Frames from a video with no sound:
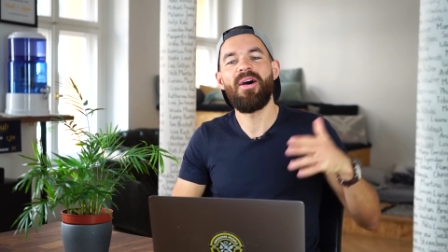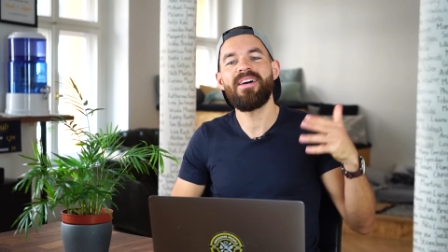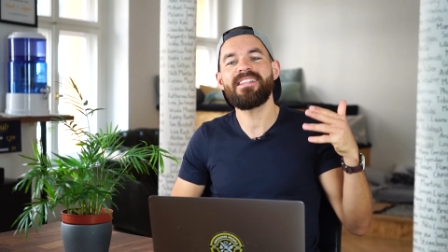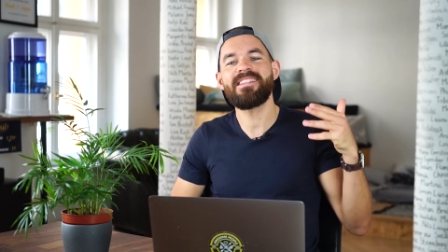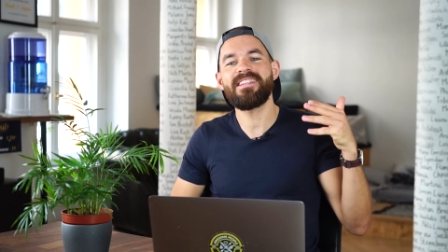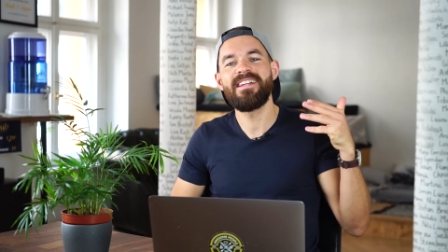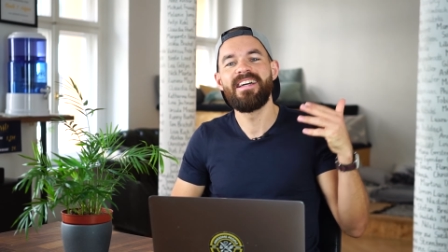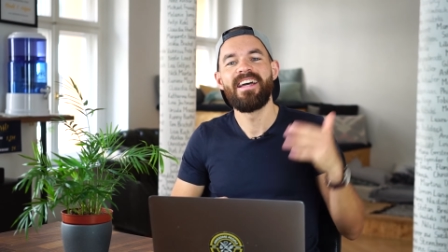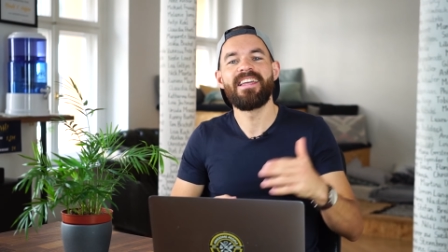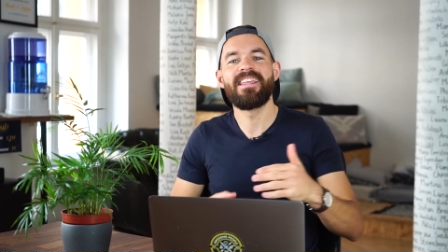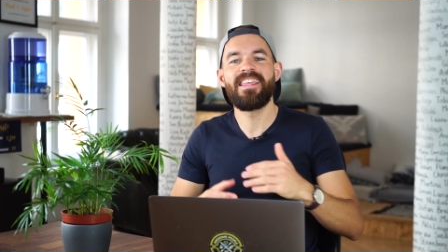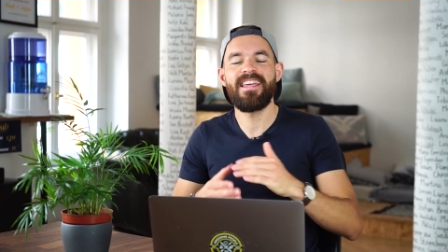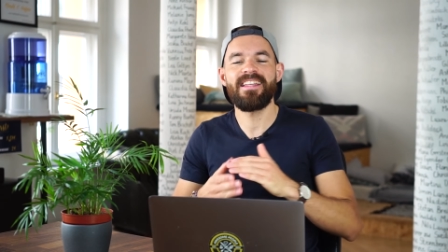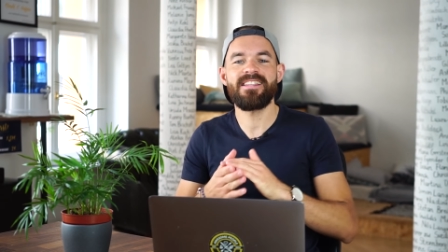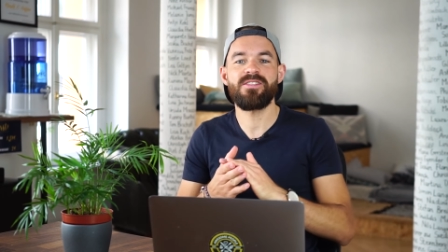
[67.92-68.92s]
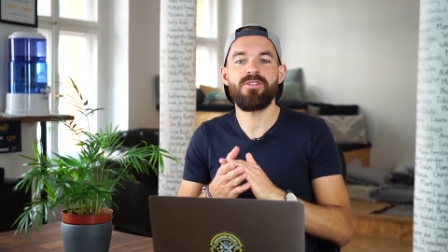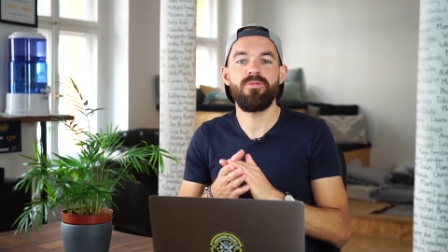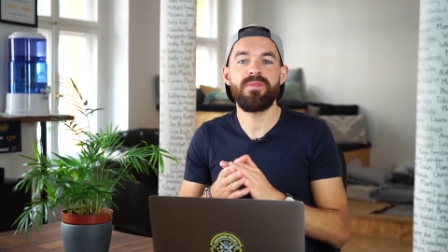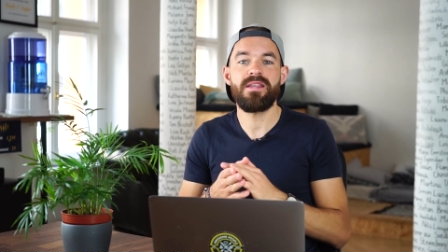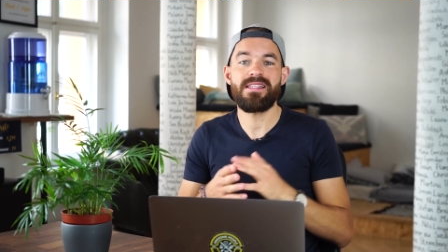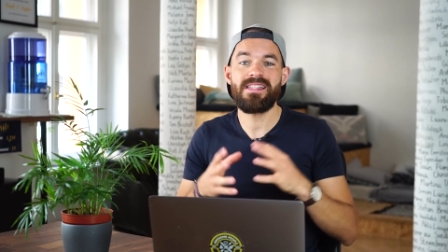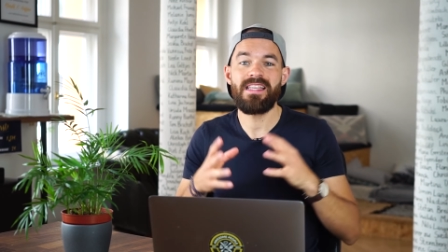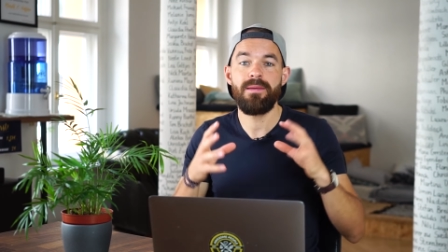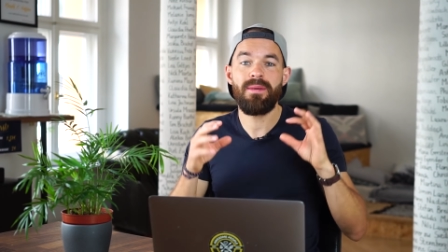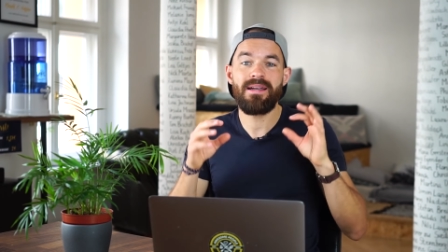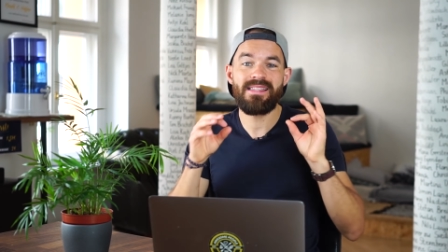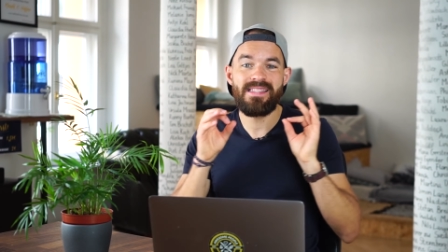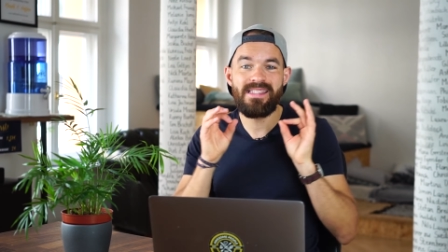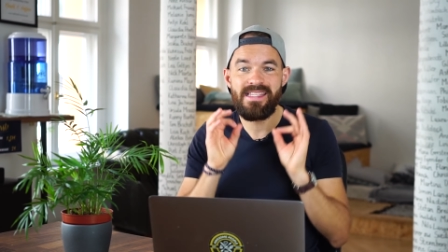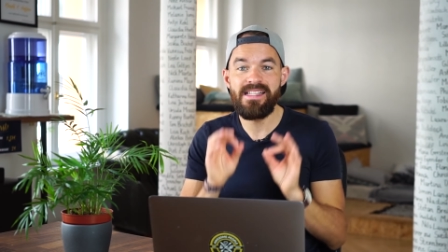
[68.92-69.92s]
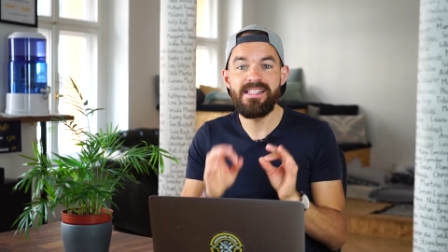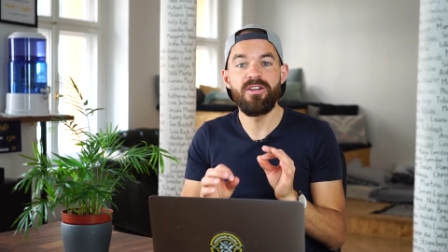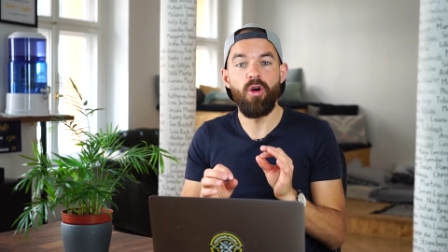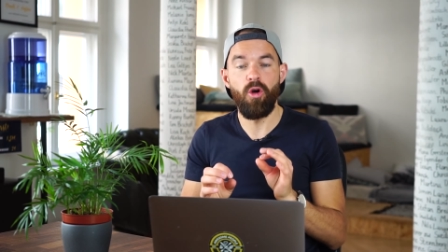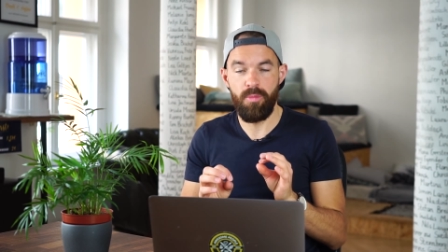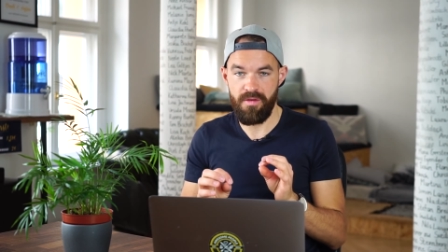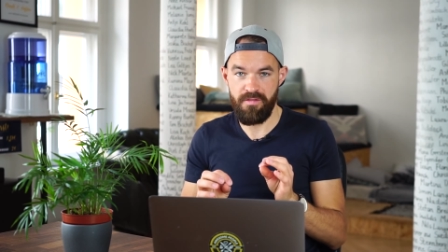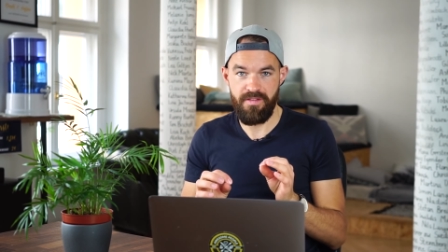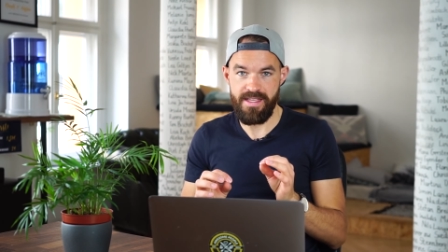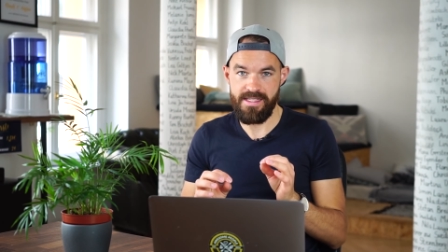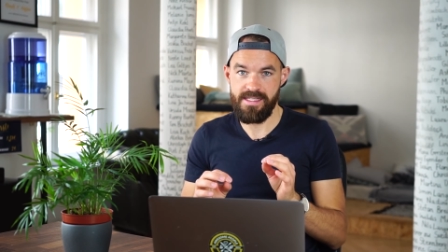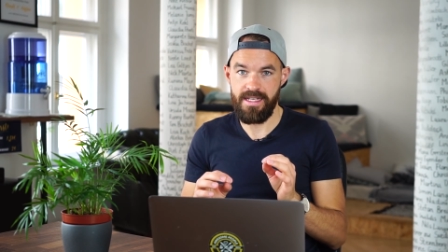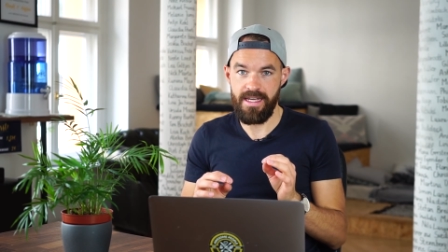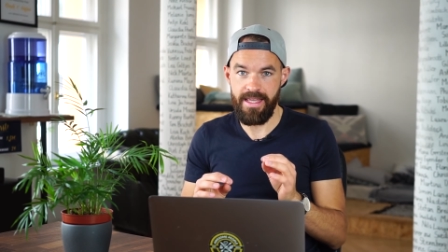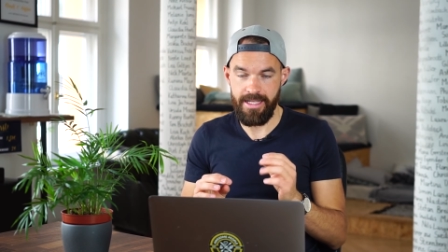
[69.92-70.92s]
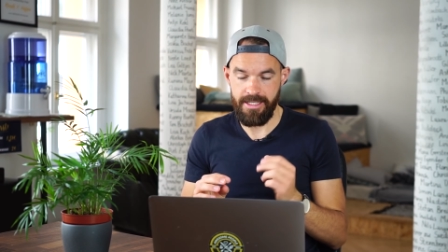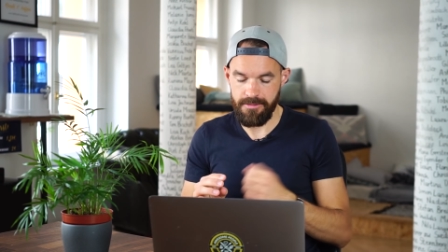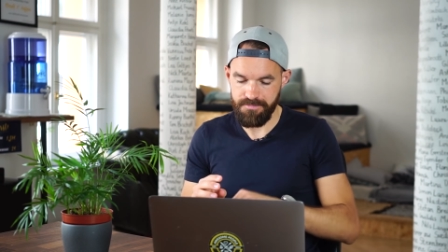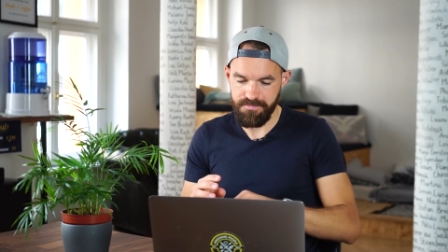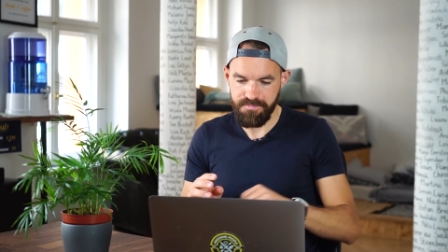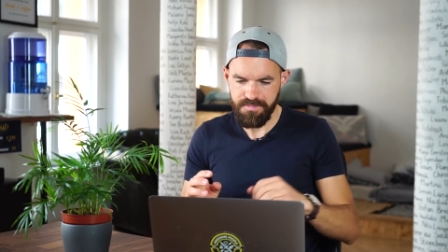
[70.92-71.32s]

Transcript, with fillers: heute geht es um das Thema Zielgruppe festlegen.